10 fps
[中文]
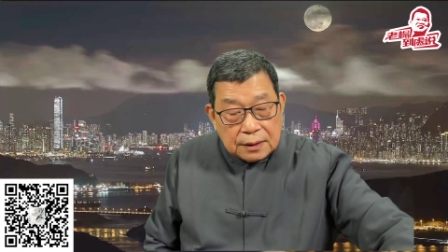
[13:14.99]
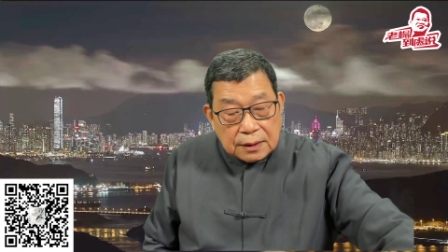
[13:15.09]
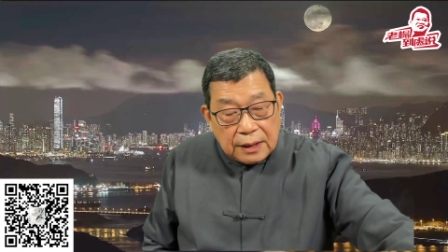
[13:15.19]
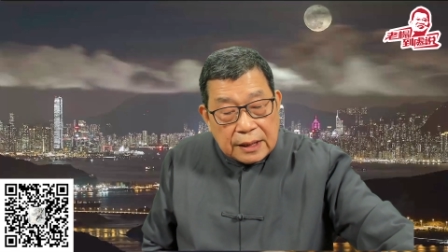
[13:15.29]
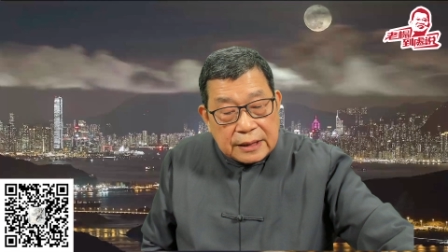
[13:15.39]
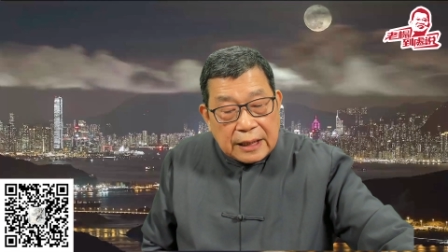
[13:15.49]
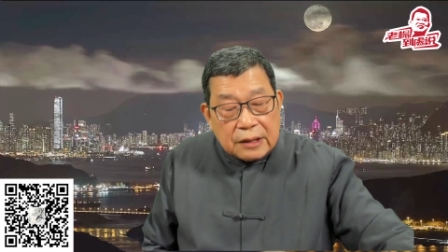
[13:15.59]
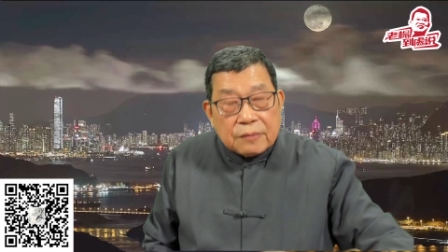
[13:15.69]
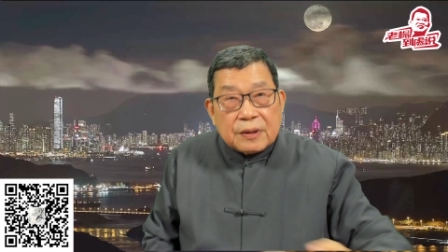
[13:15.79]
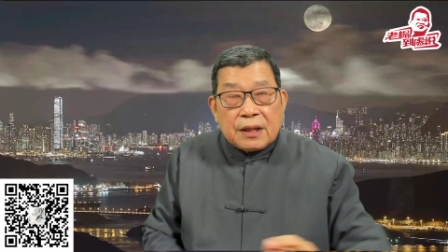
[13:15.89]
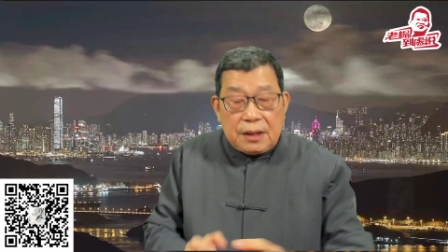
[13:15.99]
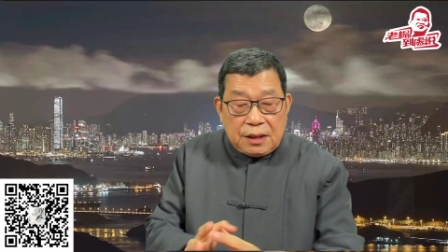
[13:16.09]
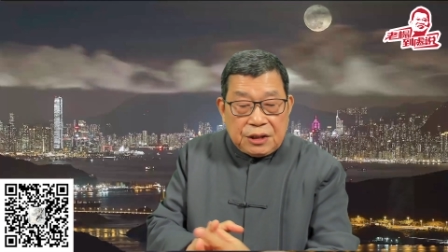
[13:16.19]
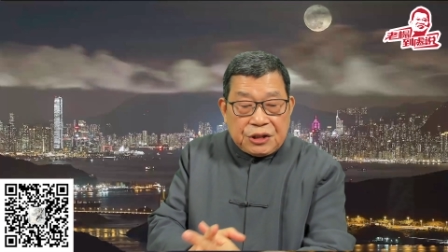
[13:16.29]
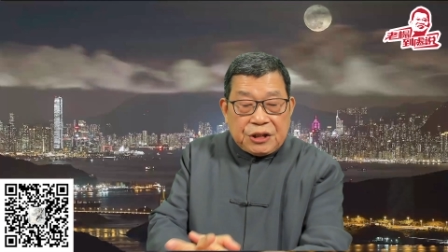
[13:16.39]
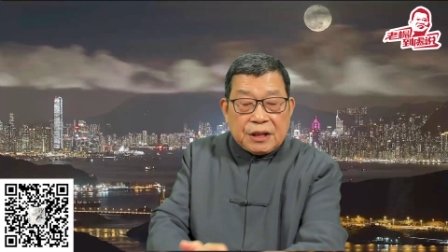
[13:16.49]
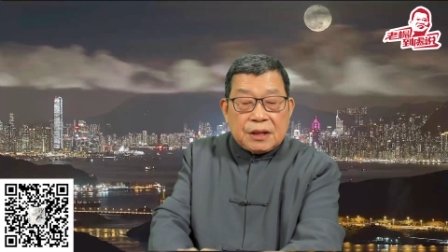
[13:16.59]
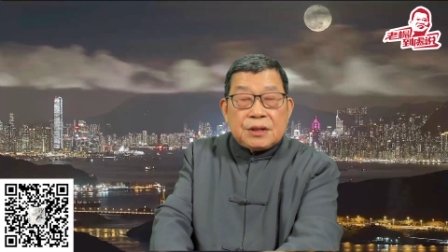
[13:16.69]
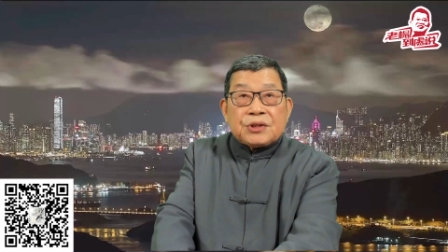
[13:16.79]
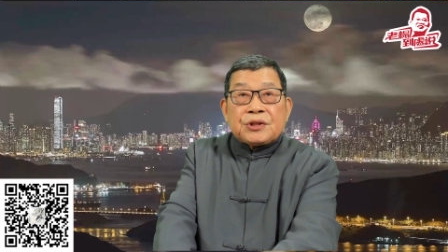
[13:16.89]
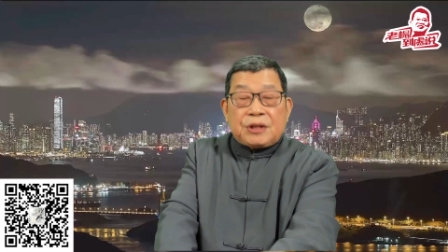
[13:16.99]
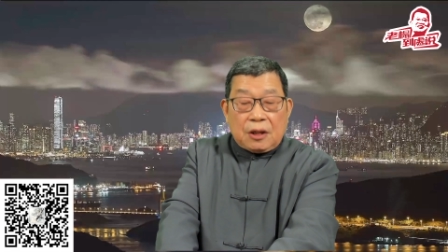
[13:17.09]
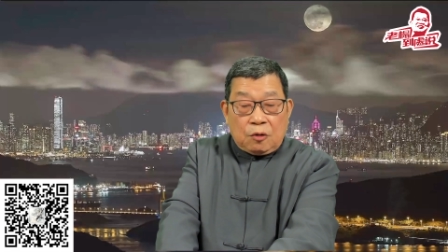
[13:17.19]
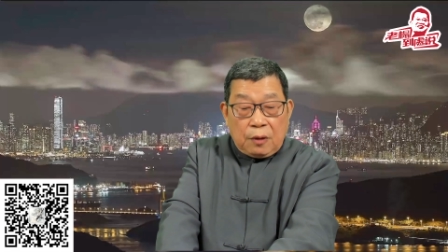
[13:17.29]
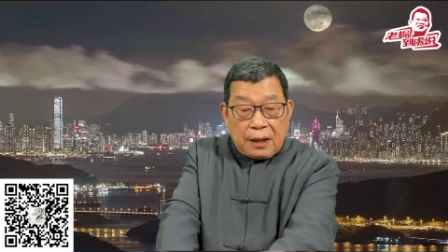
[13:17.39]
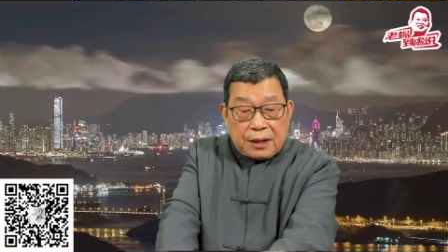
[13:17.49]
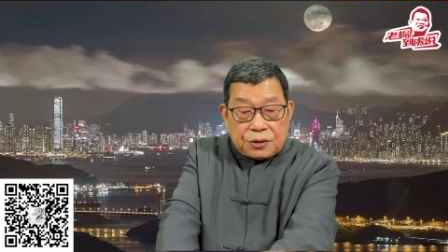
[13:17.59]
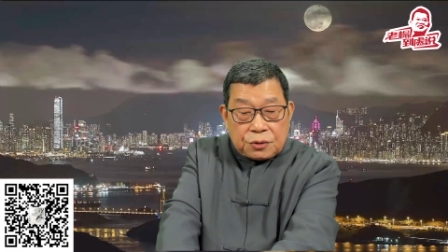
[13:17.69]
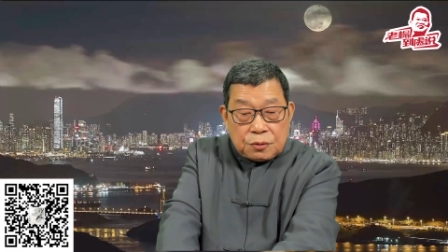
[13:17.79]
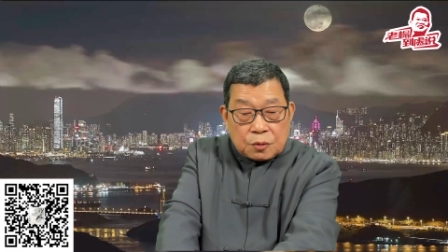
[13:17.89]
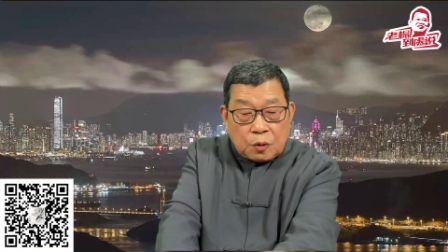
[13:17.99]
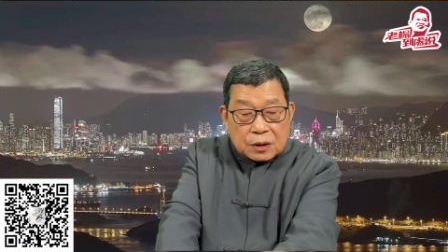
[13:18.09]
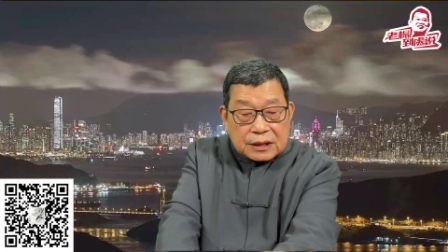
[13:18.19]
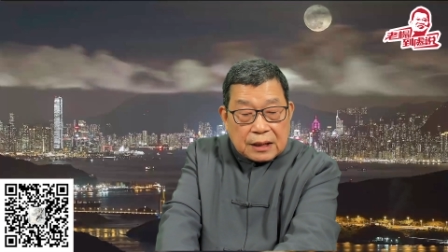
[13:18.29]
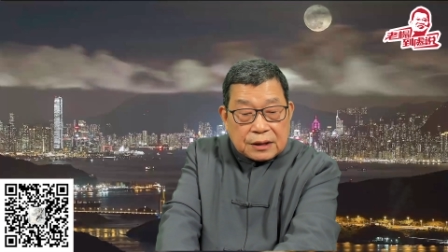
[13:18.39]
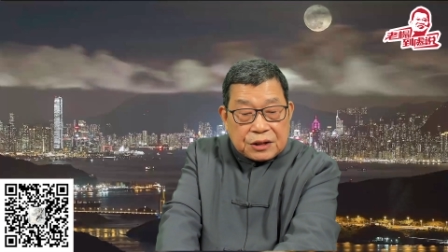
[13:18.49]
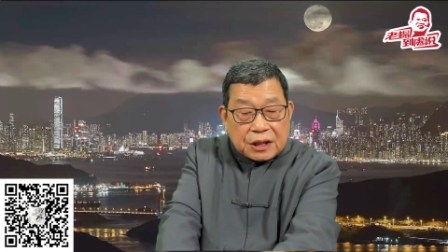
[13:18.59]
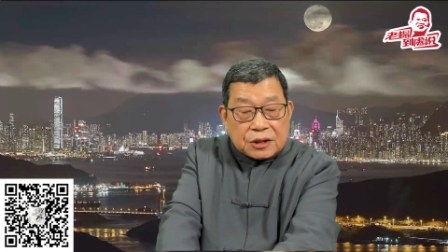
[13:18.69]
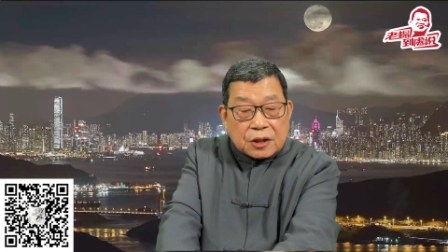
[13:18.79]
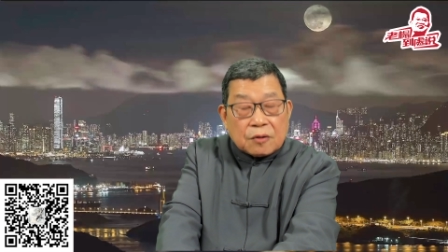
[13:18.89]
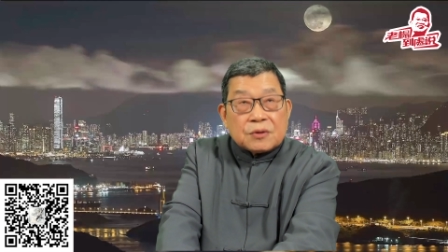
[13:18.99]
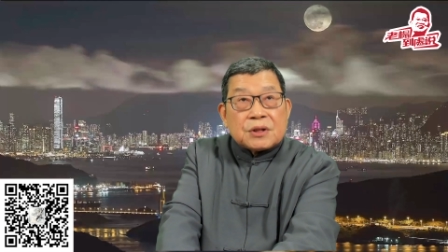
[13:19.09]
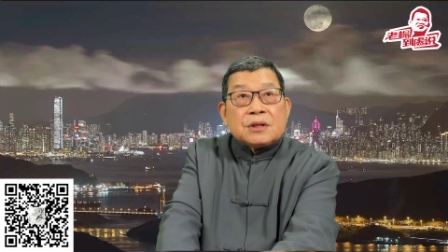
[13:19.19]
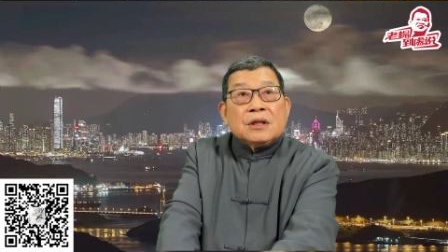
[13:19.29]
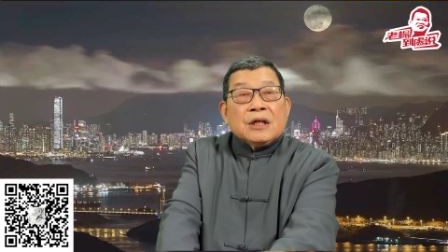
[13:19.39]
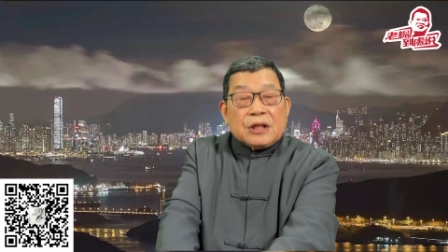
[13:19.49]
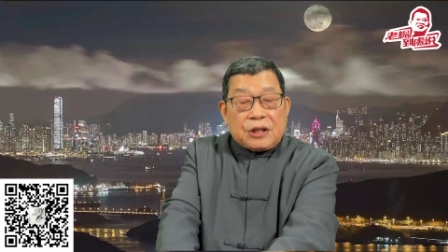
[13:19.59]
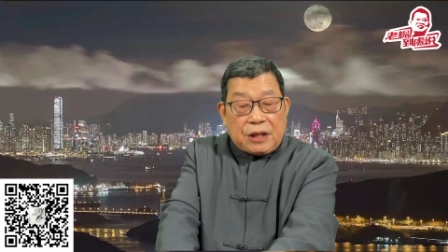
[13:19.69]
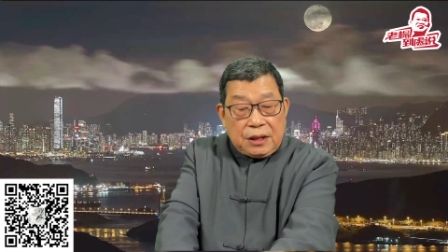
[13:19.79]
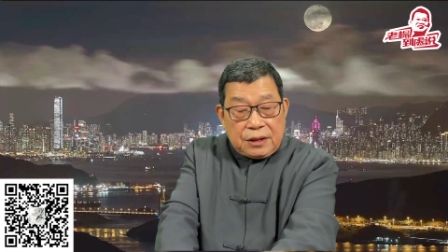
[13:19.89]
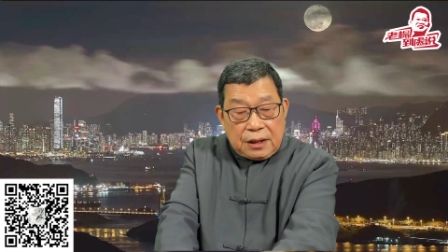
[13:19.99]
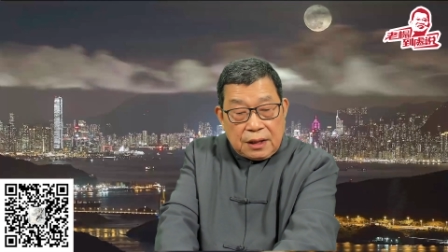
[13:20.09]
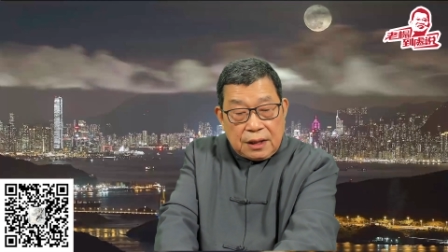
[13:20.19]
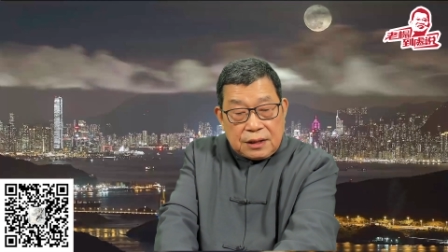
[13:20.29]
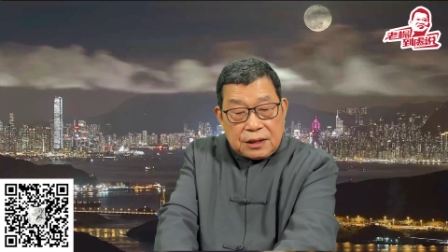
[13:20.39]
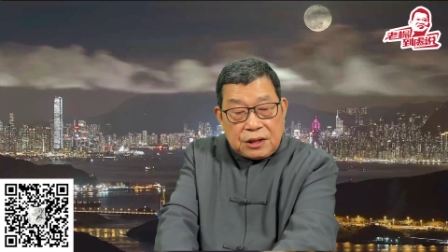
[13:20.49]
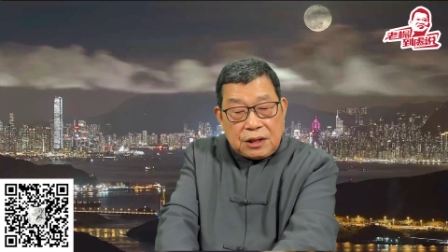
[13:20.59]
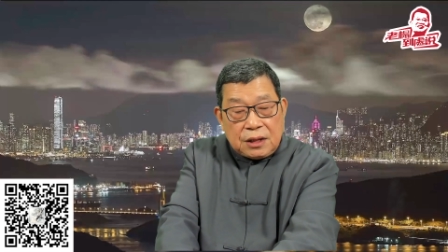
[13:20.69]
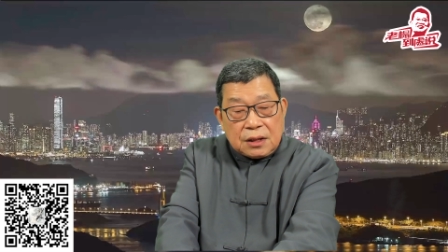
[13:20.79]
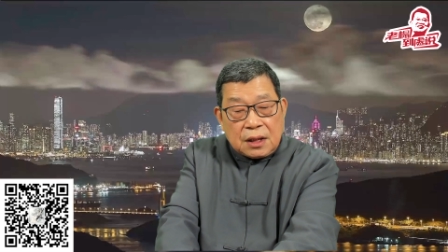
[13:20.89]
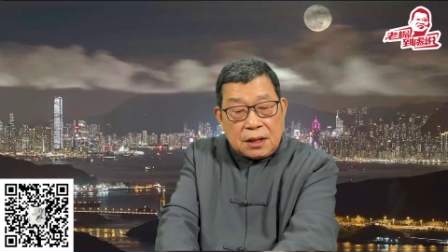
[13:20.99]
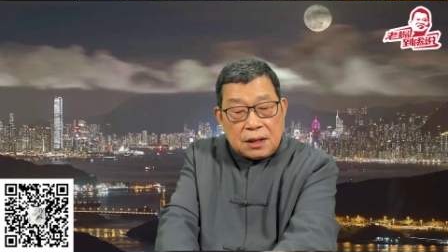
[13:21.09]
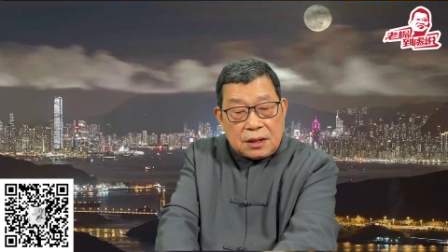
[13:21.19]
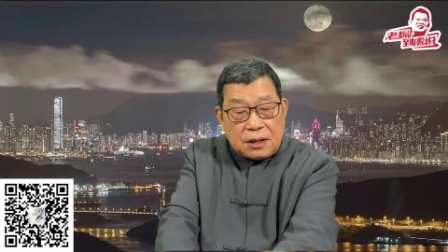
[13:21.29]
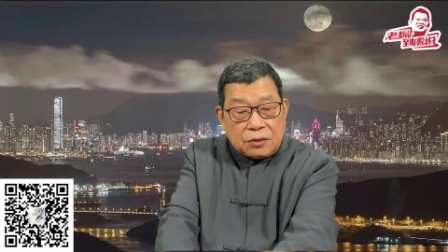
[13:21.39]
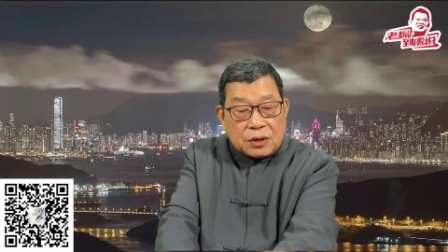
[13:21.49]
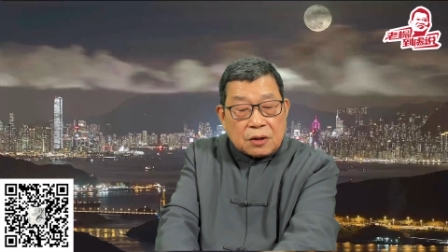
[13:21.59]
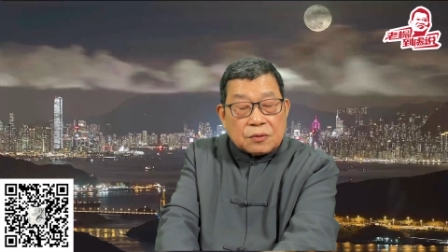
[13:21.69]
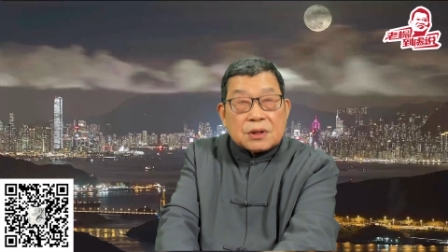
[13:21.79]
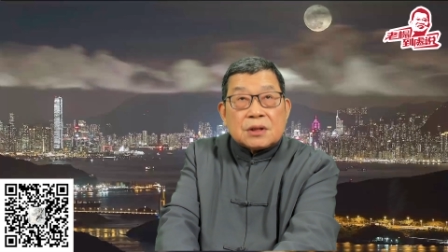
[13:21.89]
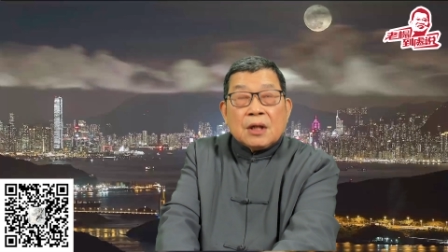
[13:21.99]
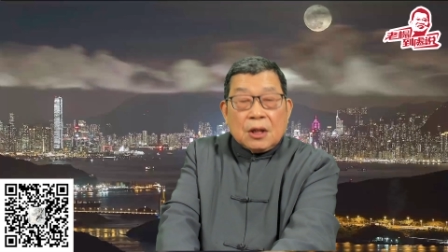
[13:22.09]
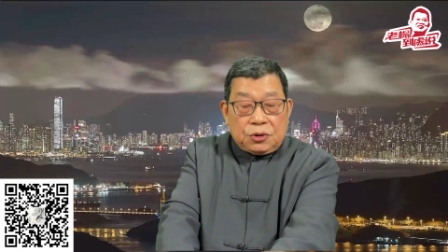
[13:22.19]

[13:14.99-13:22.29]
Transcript: 另一家因为疫情实现快速扩张的检测公司——深圳核子基因科技有限公司，